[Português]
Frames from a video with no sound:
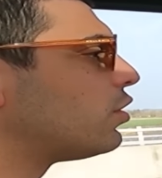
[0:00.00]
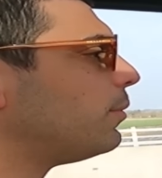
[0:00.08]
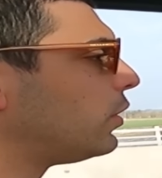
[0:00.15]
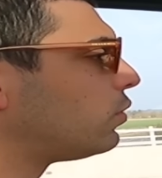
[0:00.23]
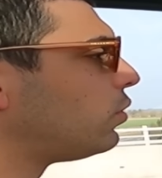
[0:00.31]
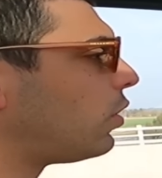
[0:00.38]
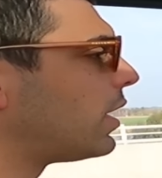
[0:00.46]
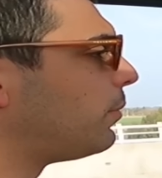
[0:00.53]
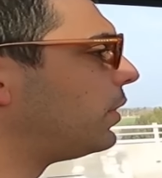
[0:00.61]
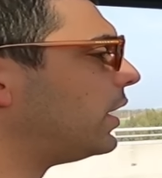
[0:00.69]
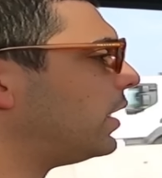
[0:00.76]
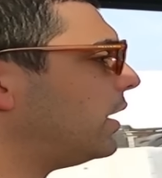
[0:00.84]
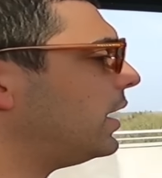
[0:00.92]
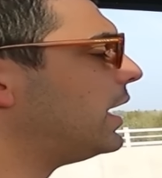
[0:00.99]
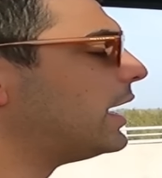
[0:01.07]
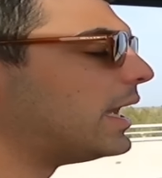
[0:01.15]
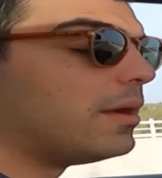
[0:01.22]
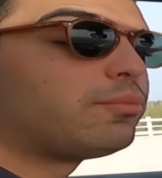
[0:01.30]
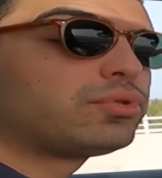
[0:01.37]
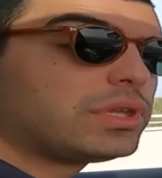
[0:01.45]
como ele coloca
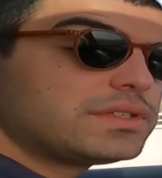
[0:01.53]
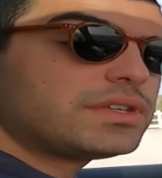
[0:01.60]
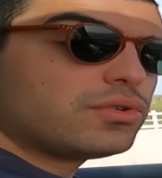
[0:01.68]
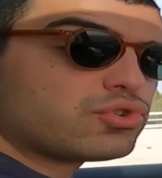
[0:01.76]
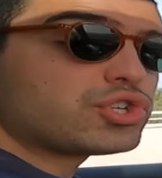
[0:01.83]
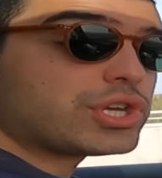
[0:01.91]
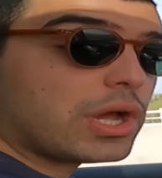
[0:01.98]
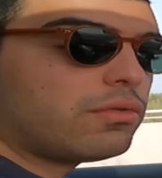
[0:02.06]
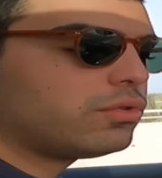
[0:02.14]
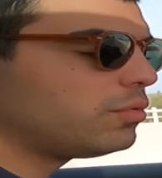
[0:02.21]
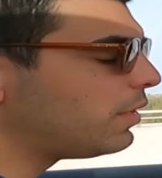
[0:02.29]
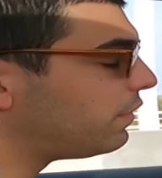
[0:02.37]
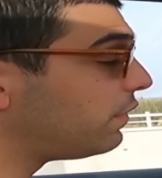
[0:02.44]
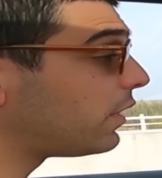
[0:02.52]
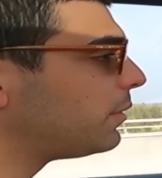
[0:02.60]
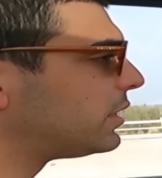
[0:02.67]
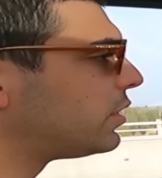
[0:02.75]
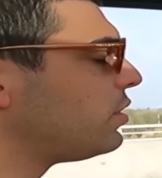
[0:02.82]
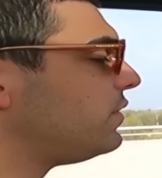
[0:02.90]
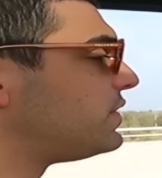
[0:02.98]
a, a, potência no chão de uma forma
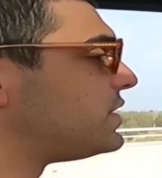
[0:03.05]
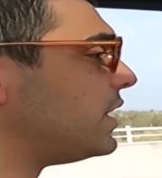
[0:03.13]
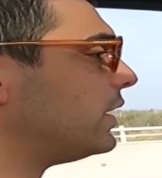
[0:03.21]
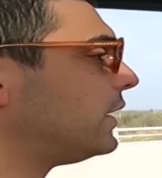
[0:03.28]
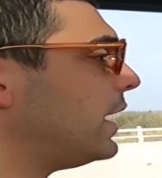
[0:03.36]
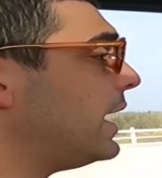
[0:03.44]
tão eficiente.